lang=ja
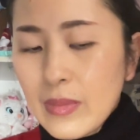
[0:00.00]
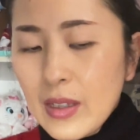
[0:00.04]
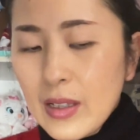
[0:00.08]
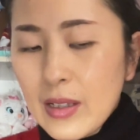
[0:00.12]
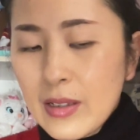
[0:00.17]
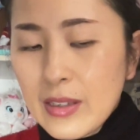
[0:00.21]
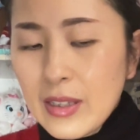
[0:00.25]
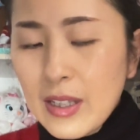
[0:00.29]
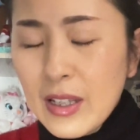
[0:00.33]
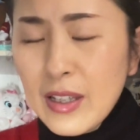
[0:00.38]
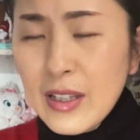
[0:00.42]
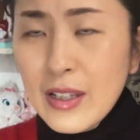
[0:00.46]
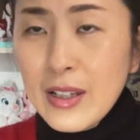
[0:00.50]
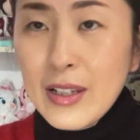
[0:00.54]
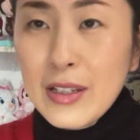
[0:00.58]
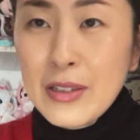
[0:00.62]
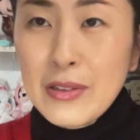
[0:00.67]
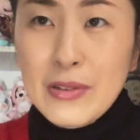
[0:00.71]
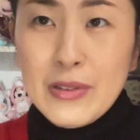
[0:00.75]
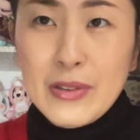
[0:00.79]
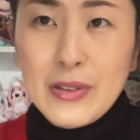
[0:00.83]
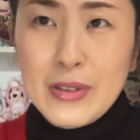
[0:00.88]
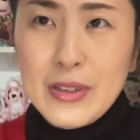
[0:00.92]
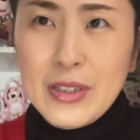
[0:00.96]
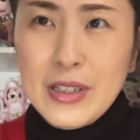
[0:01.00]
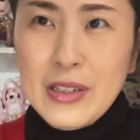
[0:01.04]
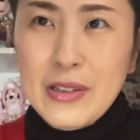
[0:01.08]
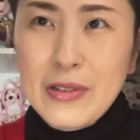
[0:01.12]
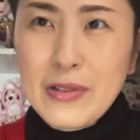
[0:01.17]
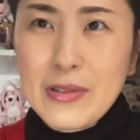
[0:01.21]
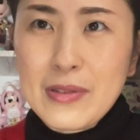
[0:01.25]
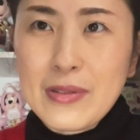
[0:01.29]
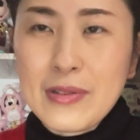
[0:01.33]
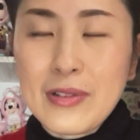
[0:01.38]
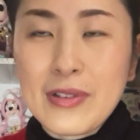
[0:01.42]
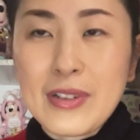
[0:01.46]
災害の時
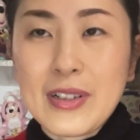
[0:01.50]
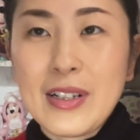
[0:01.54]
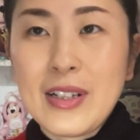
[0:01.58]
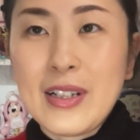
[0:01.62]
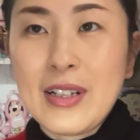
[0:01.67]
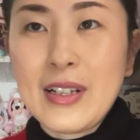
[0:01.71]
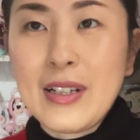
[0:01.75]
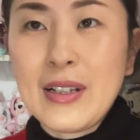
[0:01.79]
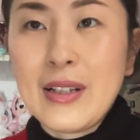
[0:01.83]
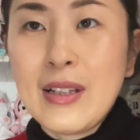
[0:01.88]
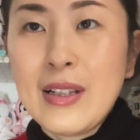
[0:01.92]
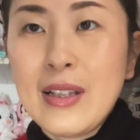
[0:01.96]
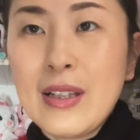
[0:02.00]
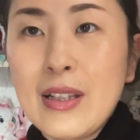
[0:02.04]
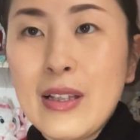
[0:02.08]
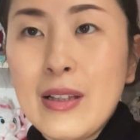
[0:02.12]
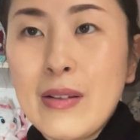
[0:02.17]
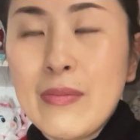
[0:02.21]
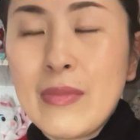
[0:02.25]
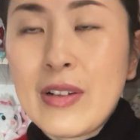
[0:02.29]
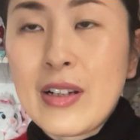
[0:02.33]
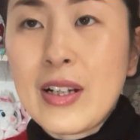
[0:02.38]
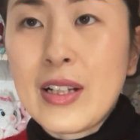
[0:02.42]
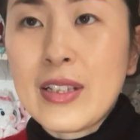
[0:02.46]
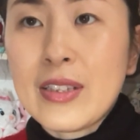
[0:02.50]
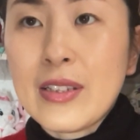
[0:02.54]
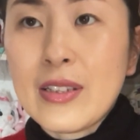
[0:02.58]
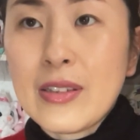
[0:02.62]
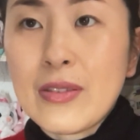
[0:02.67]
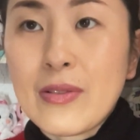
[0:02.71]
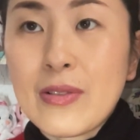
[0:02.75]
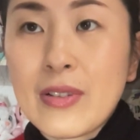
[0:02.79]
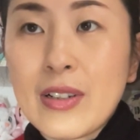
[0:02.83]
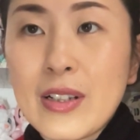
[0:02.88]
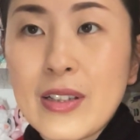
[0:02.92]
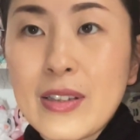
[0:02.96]
用とか、まあ、風
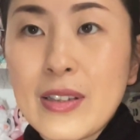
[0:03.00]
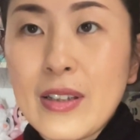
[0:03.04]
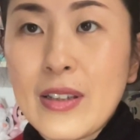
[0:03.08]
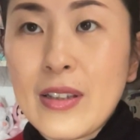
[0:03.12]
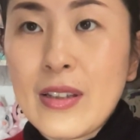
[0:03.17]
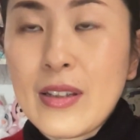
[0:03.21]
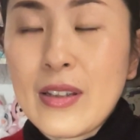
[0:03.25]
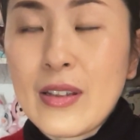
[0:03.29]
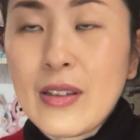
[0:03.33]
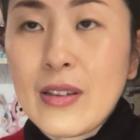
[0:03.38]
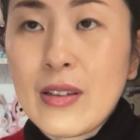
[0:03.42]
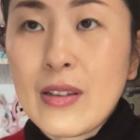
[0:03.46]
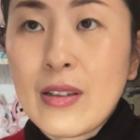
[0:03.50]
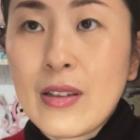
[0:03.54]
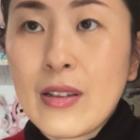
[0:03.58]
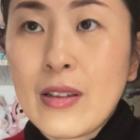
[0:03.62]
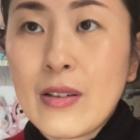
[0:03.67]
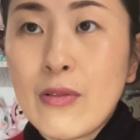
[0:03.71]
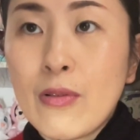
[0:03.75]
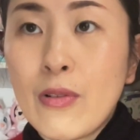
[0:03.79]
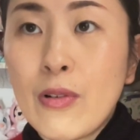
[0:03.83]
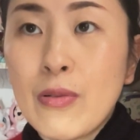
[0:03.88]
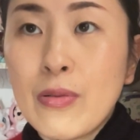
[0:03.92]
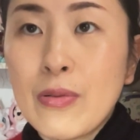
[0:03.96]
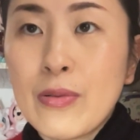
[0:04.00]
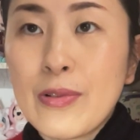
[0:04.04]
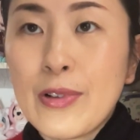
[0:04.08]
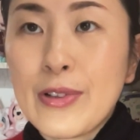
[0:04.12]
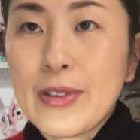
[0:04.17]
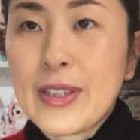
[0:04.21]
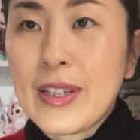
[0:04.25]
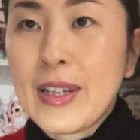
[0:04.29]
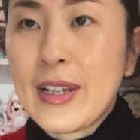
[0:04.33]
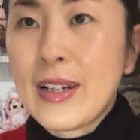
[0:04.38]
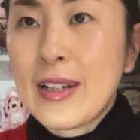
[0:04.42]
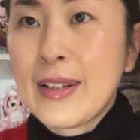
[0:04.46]
とかでお風呂
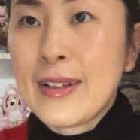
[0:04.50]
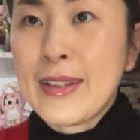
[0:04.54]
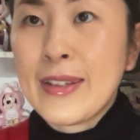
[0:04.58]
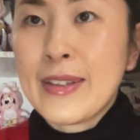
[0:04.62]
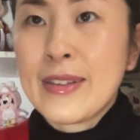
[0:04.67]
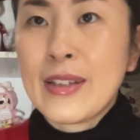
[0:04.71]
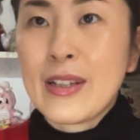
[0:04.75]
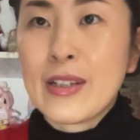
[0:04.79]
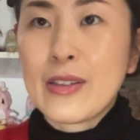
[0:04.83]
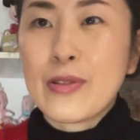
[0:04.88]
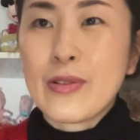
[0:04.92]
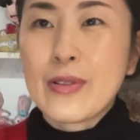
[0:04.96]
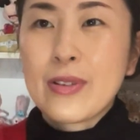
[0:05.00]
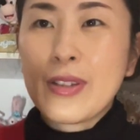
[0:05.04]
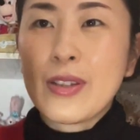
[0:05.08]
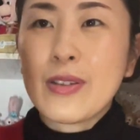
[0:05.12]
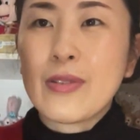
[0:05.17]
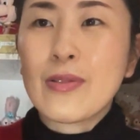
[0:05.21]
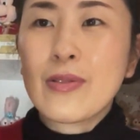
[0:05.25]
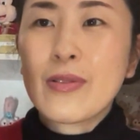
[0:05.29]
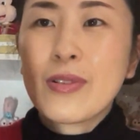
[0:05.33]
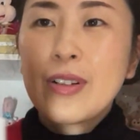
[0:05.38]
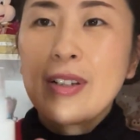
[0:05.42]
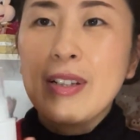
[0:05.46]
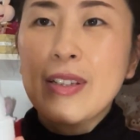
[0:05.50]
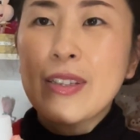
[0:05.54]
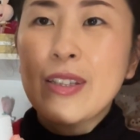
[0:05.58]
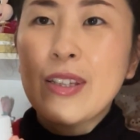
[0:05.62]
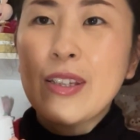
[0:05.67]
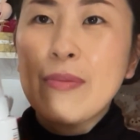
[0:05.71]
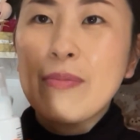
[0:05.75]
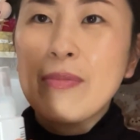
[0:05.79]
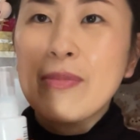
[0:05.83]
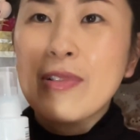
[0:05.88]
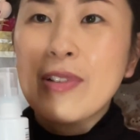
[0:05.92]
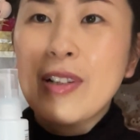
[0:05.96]
に入れない時とかに
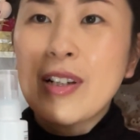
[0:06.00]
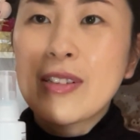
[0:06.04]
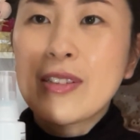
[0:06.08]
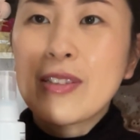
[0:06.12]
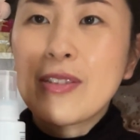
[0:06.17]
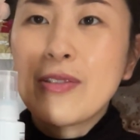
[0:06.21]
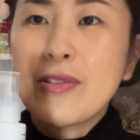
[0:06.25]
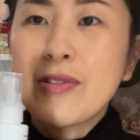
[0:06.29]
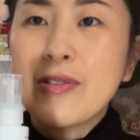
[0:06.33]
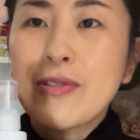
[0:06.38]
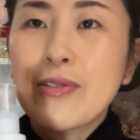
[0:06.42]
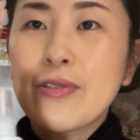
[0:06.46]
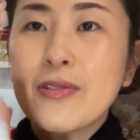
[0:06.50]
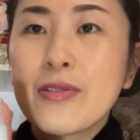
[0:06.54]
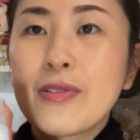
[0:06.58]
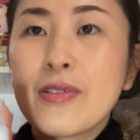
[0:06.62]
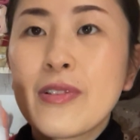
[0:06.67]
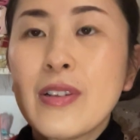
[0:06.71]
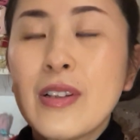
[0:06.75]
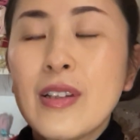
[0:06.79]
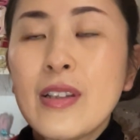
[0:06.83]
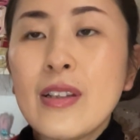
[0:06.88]
昔よく